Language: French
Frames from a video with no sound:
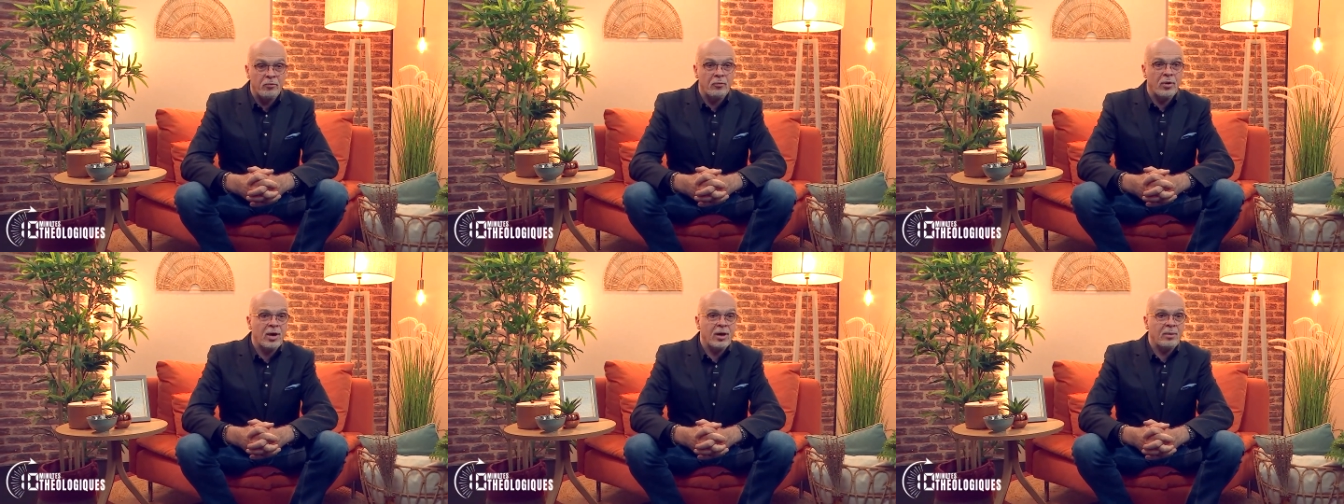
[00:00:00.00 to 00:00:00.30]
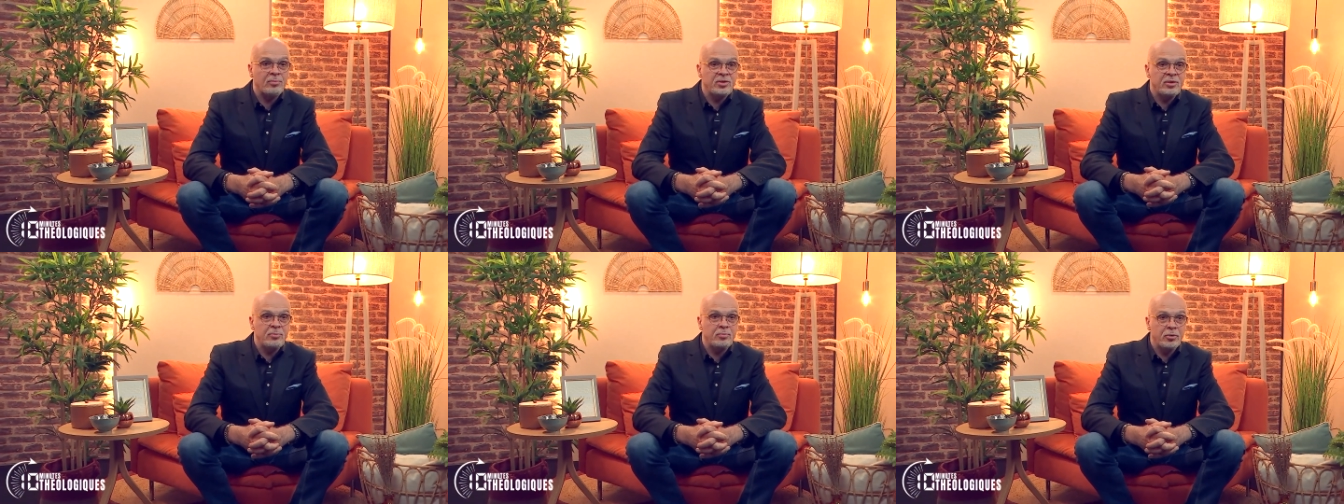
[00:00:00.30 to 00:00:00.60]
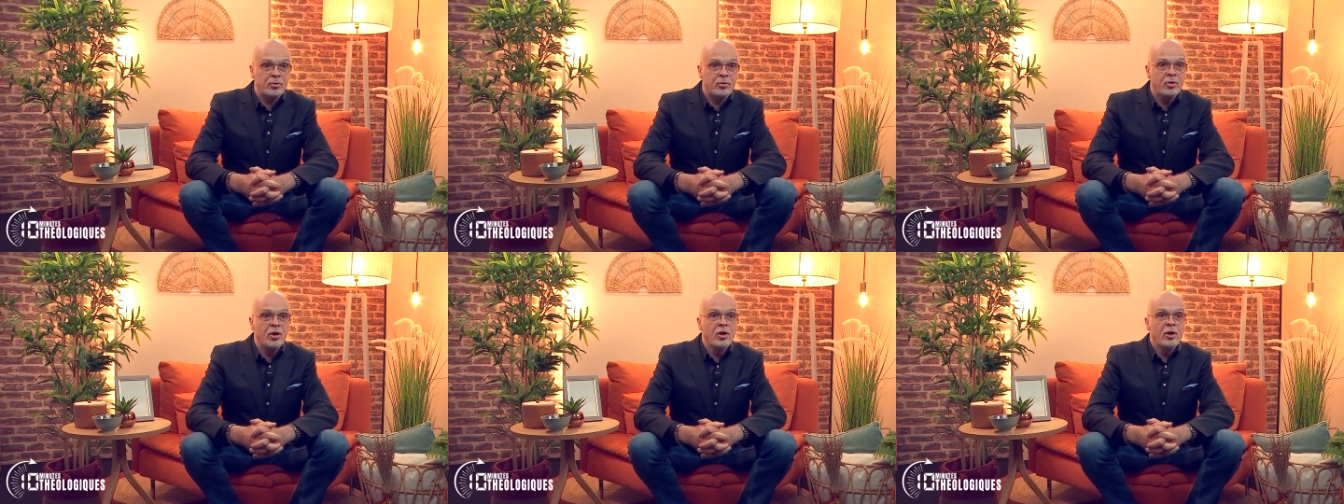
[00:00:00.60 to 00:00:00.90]
voir un petit
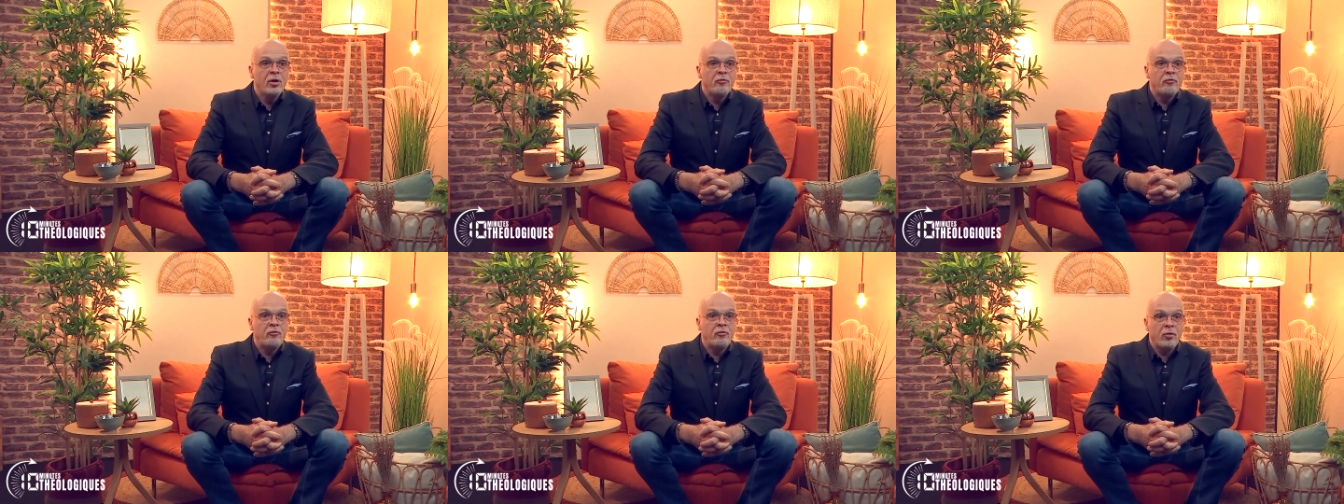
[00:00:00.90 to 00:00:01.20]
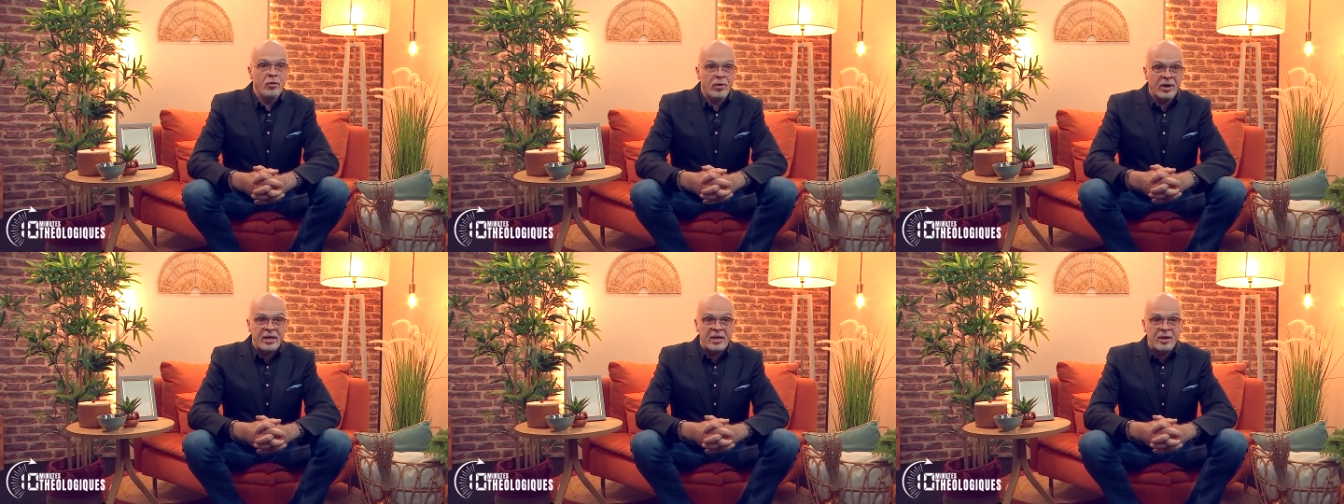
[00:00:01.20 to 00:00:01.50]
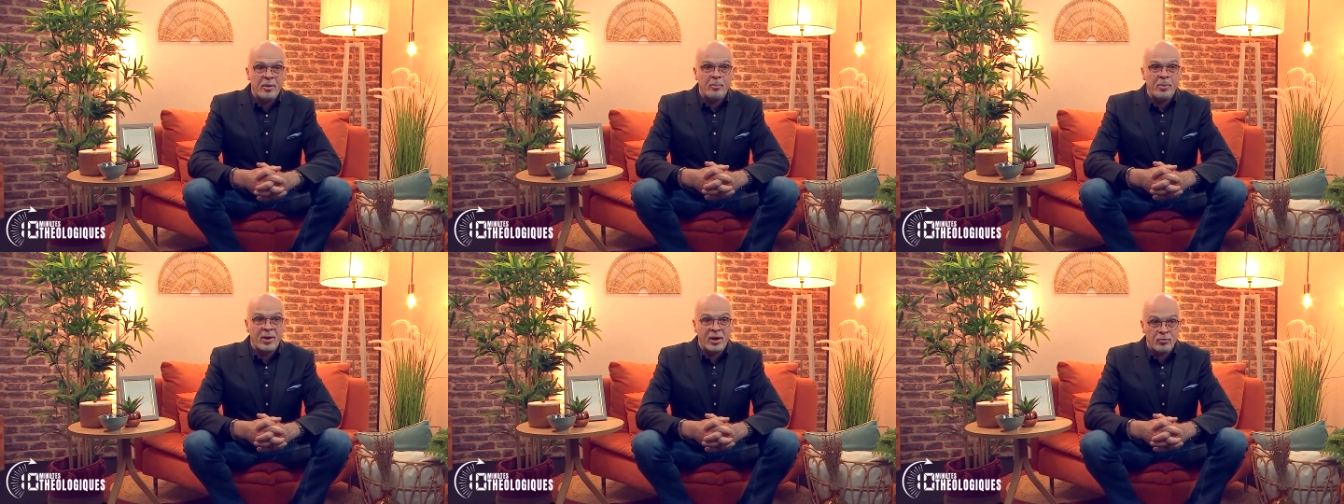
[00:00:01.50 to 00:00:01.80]
peu
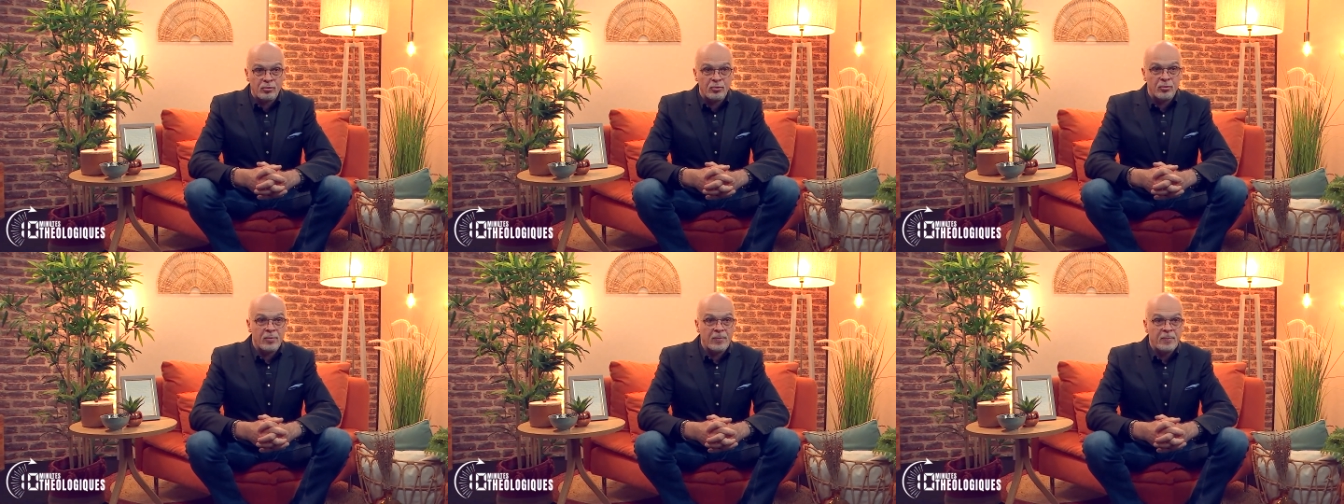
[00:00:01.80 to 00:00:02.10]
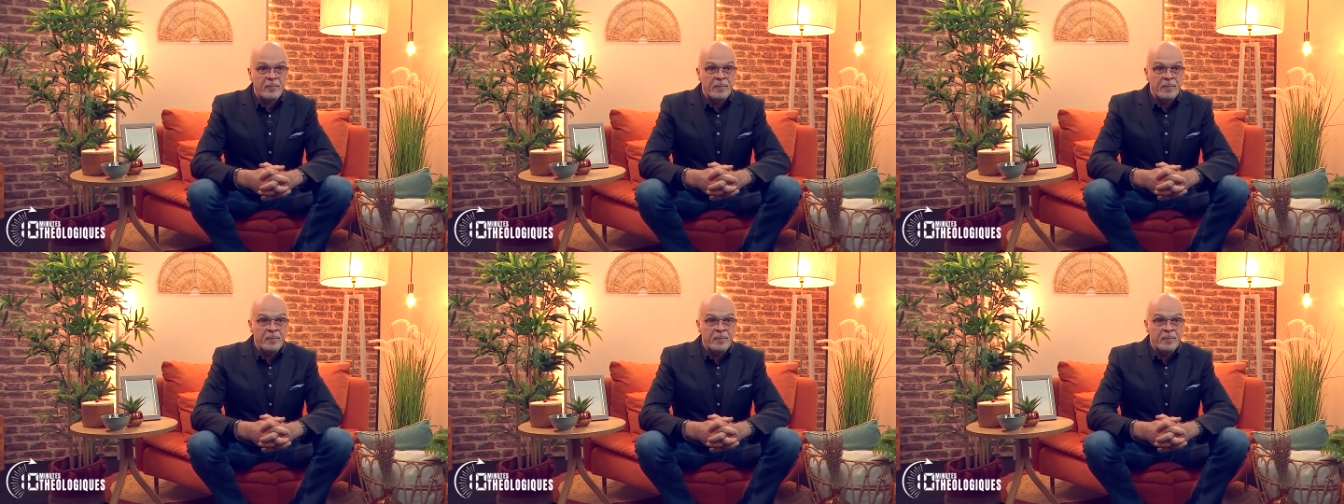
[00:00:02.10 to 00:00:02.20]
fleurir partout.